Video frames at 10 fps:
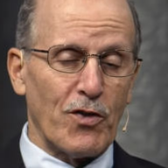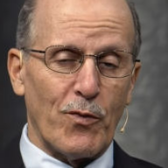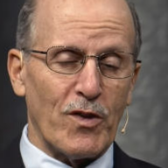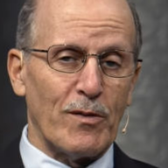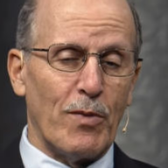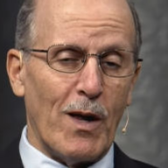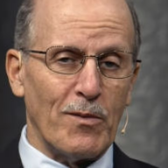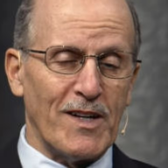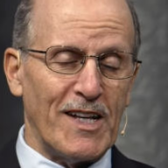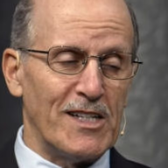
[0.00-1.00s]
Ciało
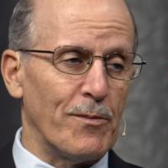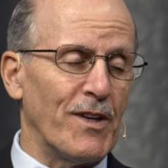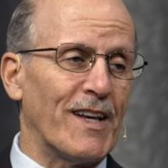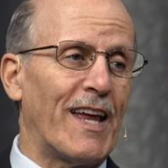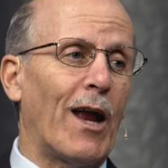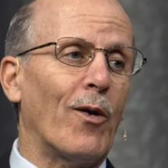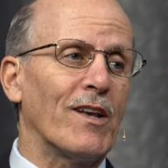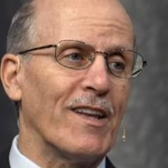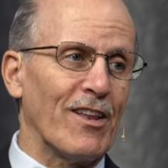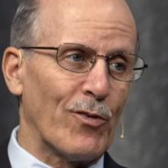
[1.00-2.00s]
Józefa również
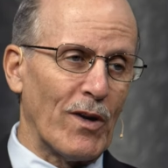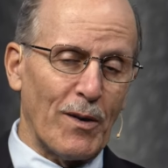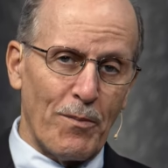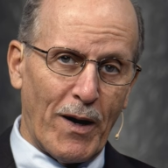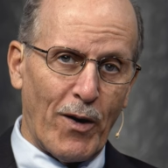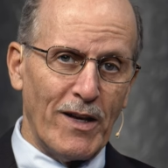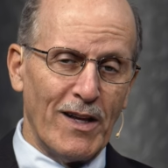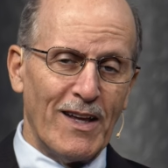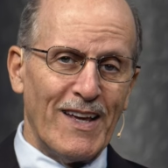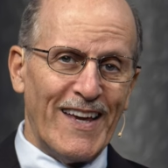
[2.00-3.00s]
zostało zabalsamowane,